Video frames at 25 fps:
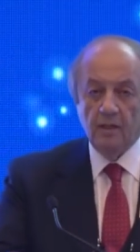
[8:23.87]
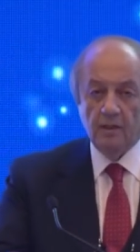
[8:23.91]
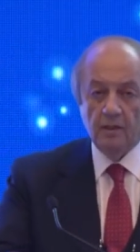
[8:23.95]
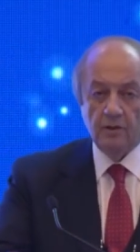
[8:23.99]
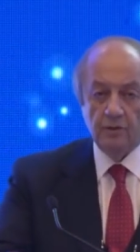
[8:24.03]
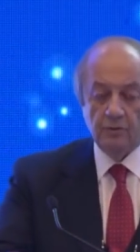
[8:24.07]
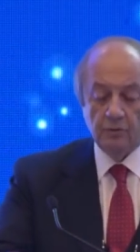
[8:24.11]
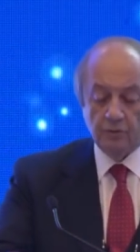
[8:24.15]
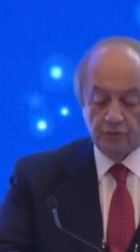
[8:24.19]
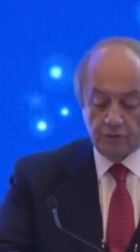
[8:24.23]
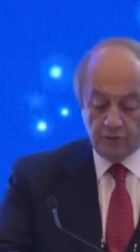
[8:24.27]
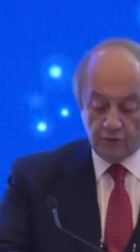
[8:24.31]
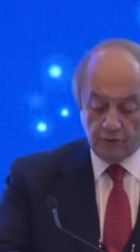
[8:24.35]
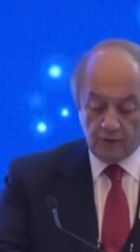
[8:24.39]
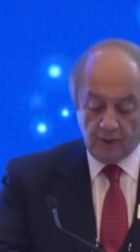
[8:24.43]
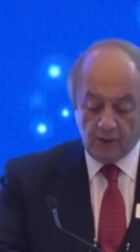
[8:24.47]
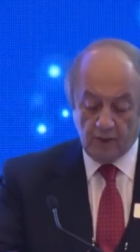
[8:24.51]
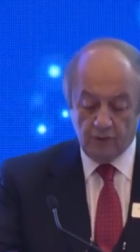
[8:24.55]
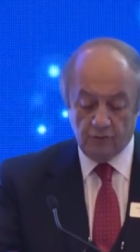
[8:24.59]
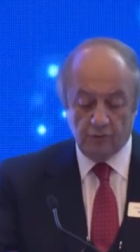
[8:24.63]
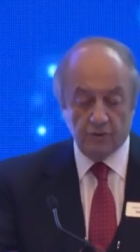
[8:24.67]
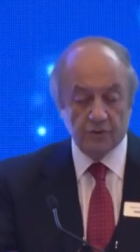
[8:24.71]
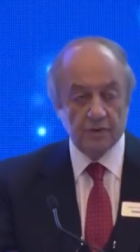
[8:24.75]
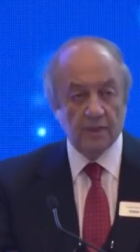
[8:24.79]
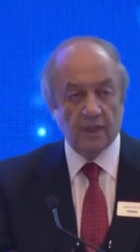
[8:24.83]
yüksek,
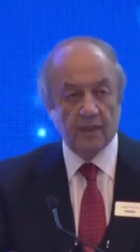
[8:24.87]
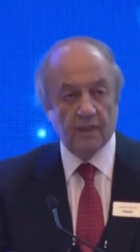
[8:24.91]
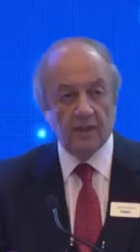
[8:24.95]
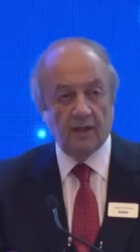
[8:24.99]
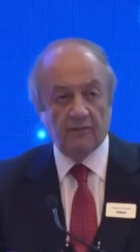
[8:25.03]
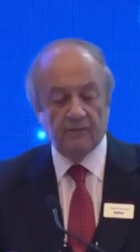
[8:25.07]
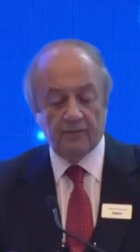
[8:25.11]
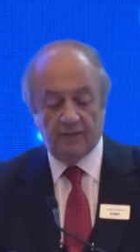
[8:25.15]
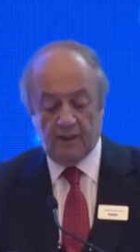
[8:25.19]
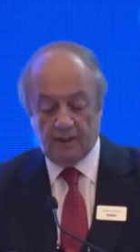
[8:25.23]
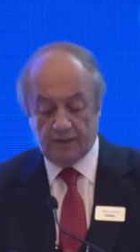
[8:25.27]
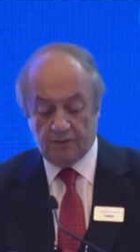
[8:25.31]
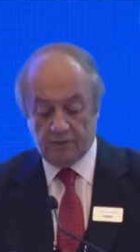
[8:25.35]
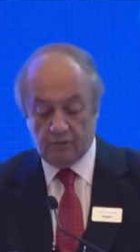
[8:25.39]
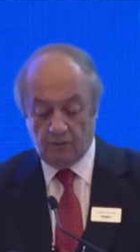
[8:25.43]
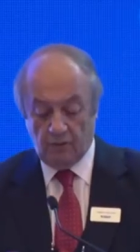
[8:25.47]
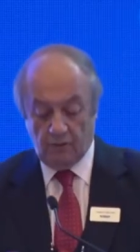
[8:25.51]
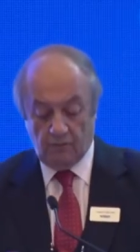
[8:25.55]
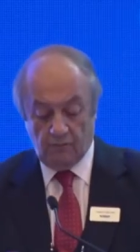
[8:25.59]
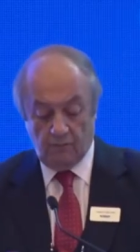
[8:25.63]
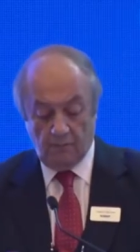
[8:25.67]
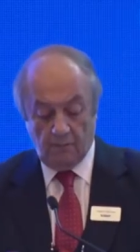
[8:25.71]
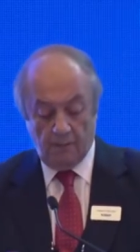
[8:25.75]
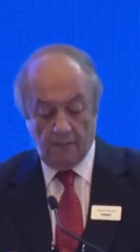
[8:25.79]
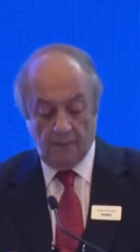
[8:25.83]
yüksek
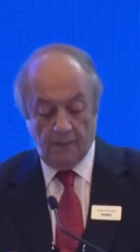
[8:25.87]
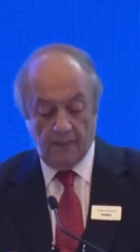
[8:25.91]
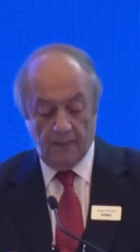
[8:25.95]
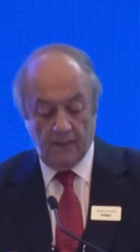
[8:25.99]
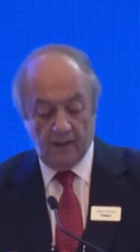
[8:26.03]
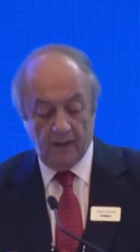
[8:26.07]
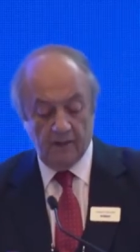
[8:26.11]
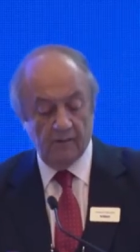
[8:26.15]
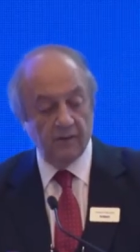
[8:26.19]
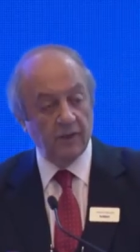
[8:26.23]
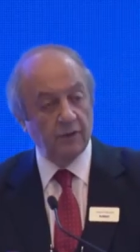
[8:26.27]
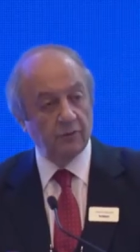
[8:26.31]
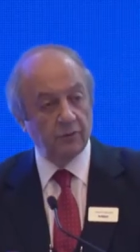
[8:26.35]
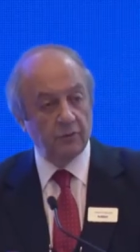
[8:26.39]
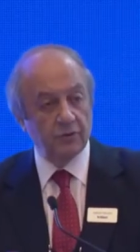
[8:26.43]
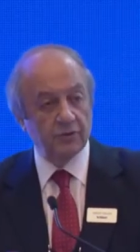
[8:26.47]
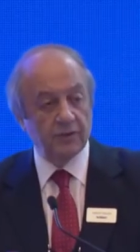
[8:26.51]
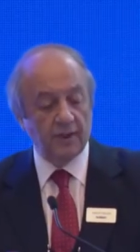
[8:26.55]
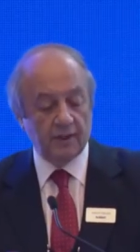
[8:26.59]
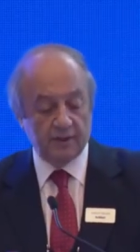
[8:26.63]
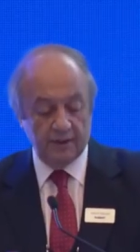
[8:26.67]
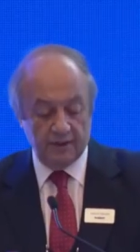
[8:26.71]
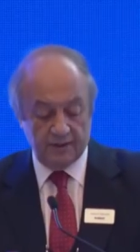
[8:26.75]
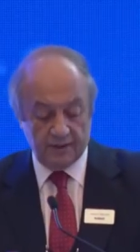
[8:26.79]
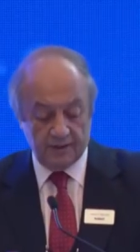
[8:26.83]
enflasyon ve
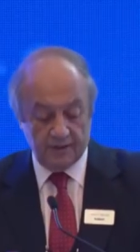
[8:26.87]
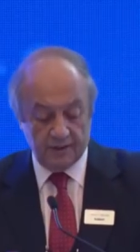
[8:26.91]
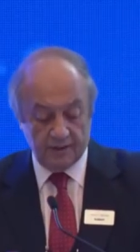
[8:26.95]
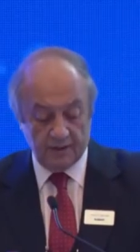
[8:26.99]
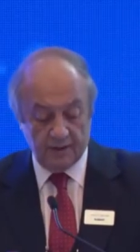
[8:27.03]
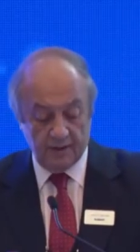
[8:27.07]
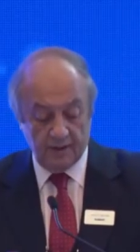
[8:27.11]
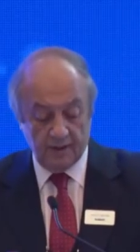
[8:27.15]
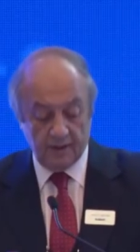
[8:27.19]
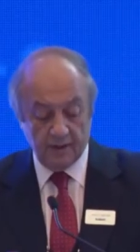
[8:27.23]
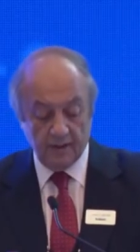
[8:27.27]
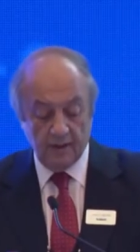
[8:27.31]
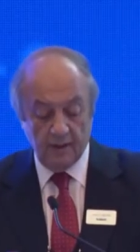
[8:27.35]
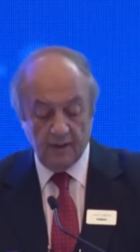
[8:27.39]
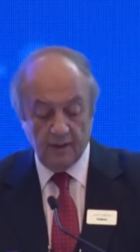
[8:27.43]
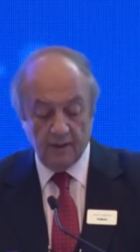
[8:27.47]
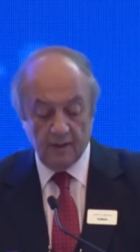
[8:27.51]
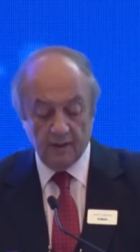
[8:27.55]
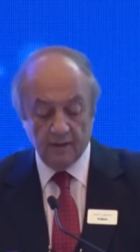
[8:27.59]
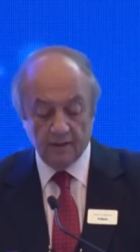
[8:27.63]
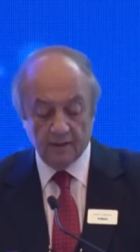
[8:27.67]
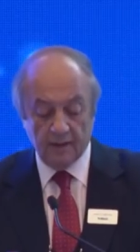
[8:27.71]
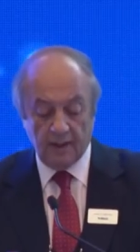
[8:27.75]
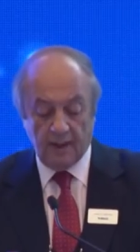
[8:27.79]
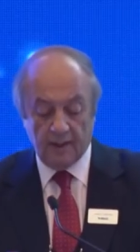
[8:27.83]
yüksek işsizlik
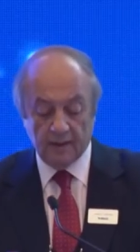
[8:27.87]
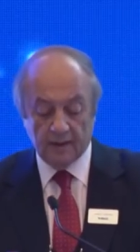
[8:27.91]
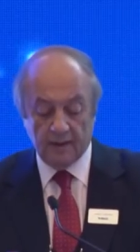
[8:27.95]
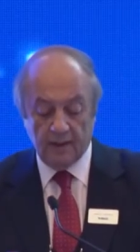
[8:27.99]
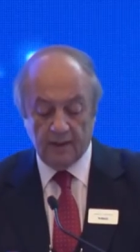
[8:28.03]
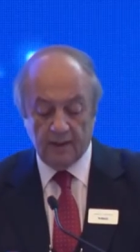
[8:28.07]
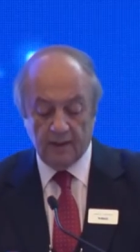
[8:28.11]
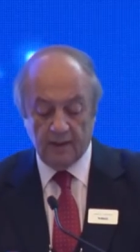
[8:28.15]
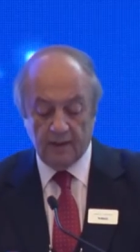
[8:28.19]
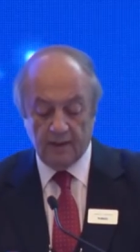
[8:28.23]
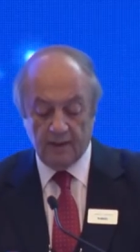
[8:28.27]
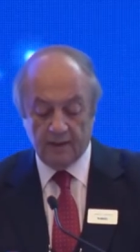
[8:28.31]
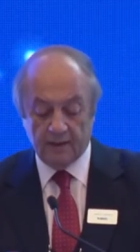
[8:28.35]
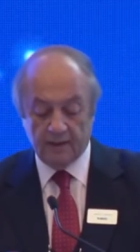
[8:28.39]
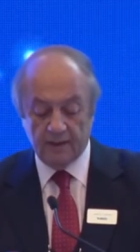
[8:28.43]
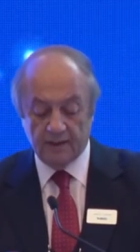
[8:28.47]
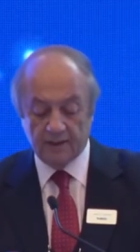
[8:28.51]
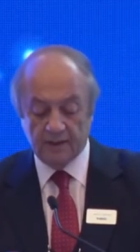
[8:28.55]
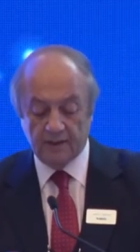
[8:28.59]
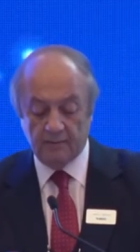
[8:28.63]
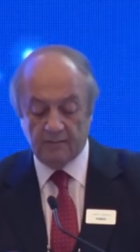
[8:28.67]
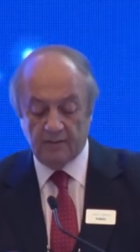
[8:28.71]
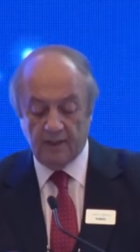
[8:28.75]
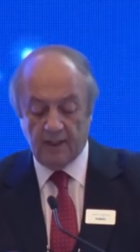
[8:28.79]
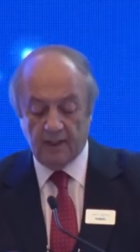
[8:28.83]
dar gelirli
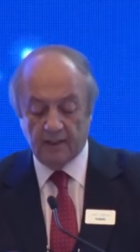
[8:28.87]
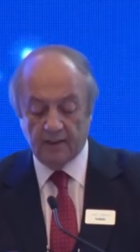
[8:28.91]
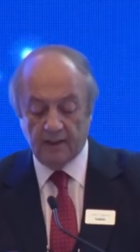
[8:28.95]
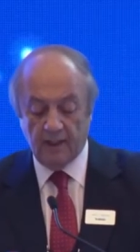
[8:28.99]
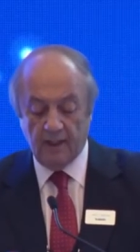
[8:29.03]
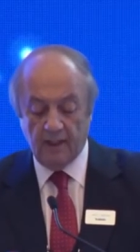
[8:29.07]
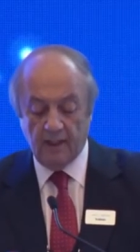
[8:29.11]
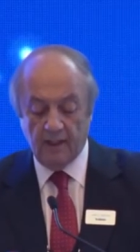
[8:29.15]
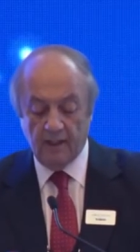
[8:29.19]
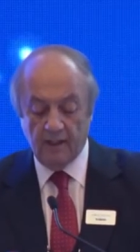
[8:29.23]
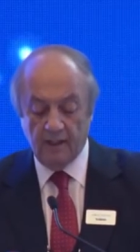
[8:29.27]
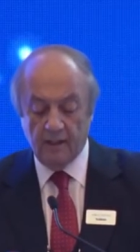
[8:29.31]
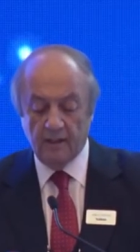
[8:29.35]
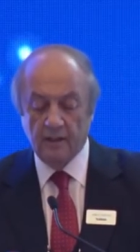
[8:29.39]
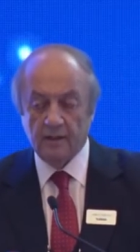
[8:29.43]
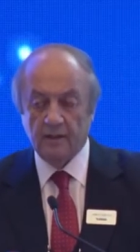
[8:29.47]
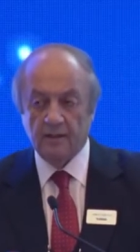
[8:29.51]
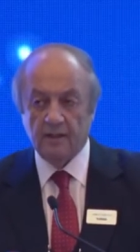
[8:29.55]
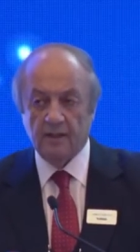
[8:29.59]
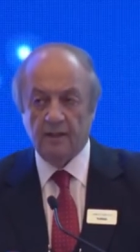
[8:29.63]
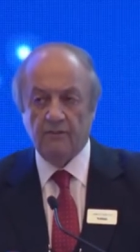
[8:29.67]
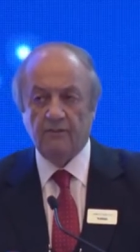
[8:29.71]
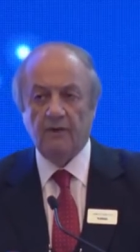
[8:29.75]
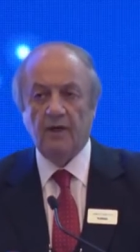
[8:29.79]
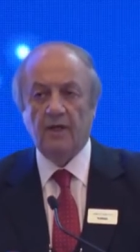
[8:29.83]
kesimlerde
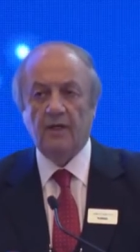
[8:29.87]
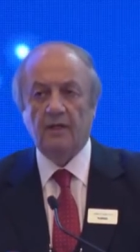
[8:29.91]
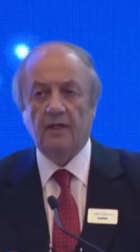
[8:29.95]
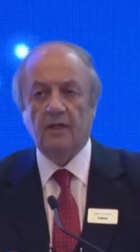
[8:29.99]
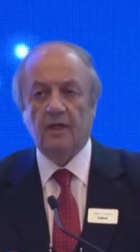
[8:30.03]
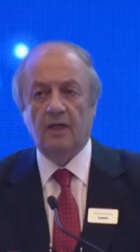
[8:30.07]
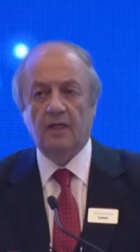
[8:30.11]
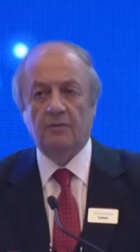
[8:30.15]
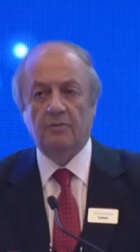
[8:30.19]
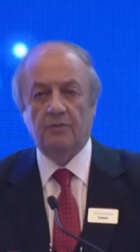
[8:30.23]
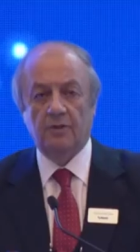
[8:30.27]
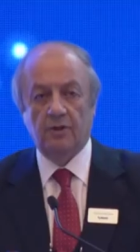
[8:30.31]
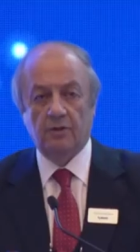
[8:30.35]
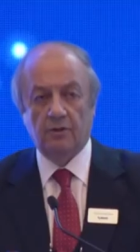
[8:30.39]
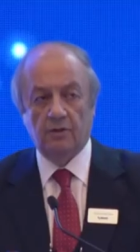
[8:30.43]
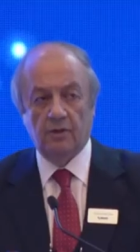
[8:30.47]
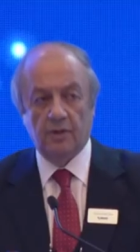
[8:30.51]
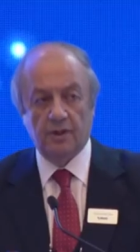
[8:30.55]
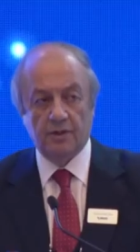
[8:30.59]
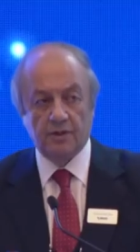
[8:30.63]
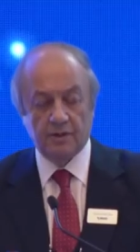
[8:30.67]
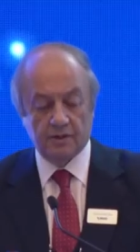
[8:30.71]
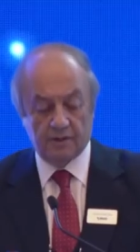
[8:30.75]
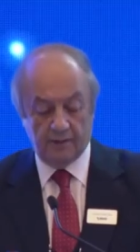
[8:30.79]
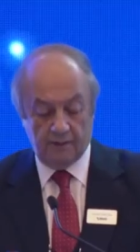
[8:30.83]
refah kaybına yol
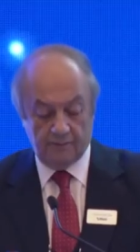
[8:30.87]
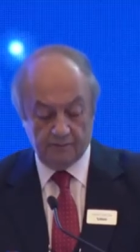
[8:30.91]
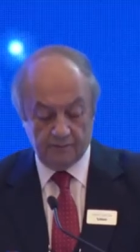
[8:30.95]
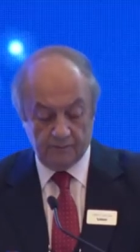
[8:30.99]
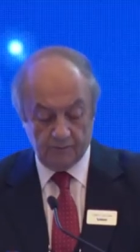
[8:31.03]
açtı.